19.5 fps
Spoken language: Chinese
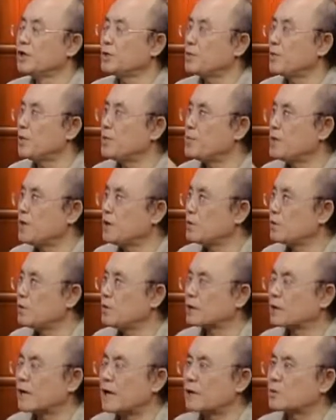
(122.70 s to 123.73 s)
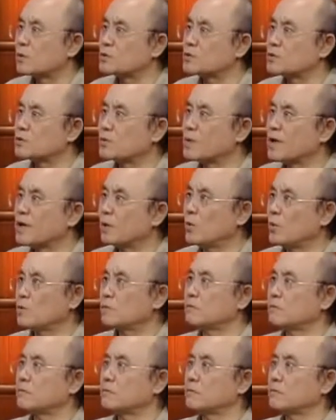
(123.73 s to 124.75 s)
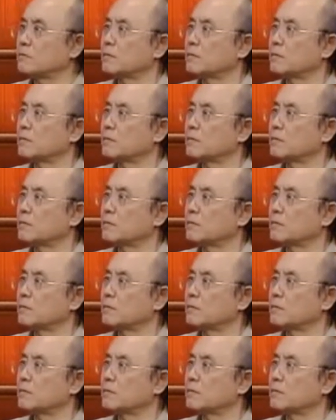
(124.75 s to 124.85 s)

因为命运它有宿命论，